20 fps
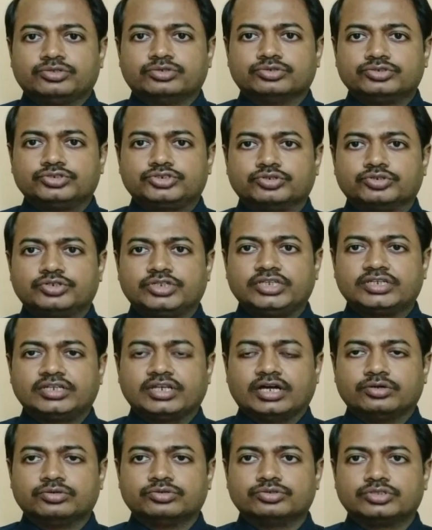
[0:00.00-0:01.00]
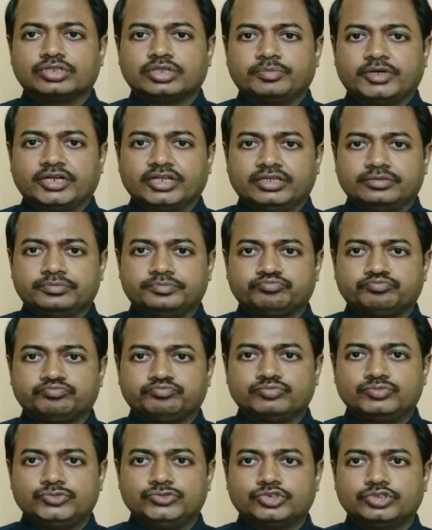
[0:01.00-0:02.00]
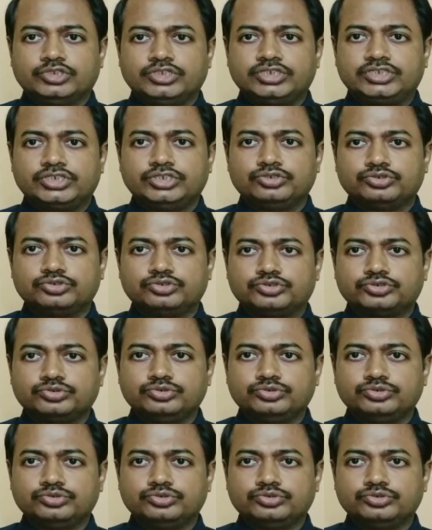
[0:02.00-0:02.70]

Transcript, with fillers: বাঁধন সঠিক নাও হতে পারে যদি শিশু